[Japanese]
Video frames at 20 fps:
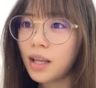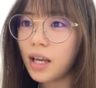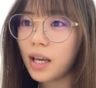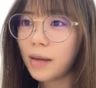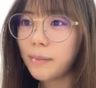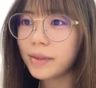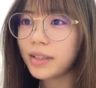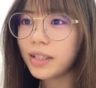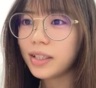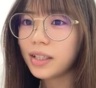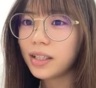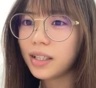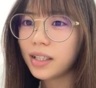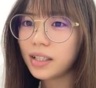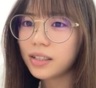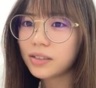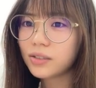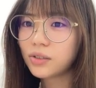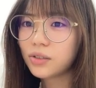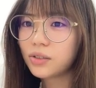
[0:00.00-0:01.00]
あ、まあ、ただな
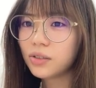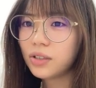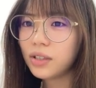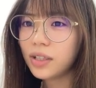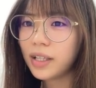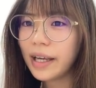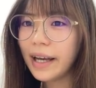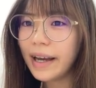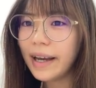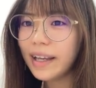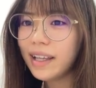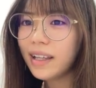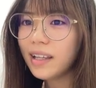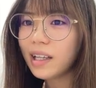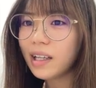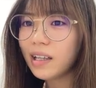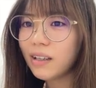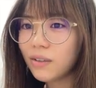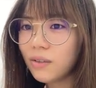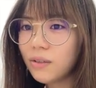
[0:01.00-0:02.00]
んかその流
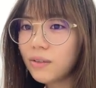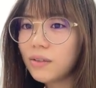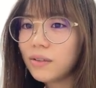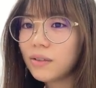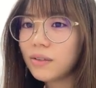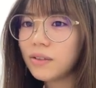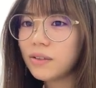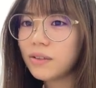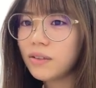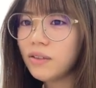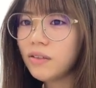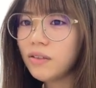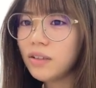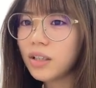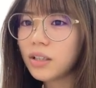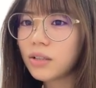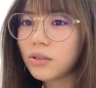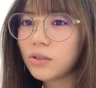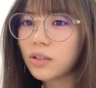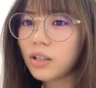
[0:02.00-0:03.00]
行りの音
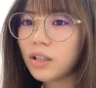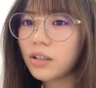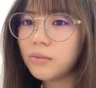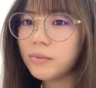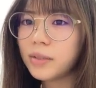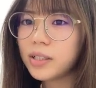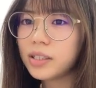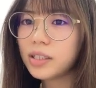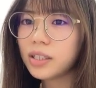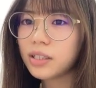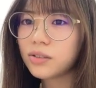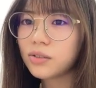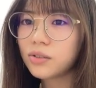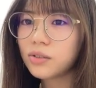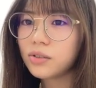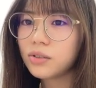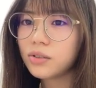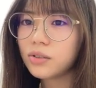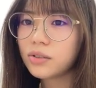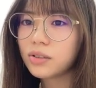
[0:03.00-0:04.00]
楽とかをめっちゃそ
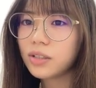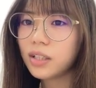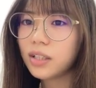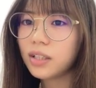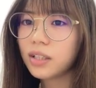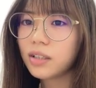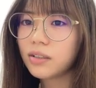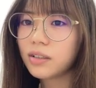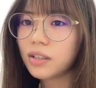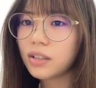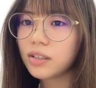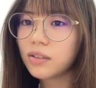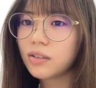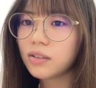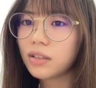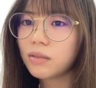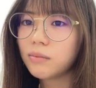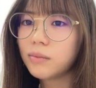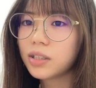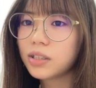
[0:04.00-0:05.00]
の好きになるかって言われたら、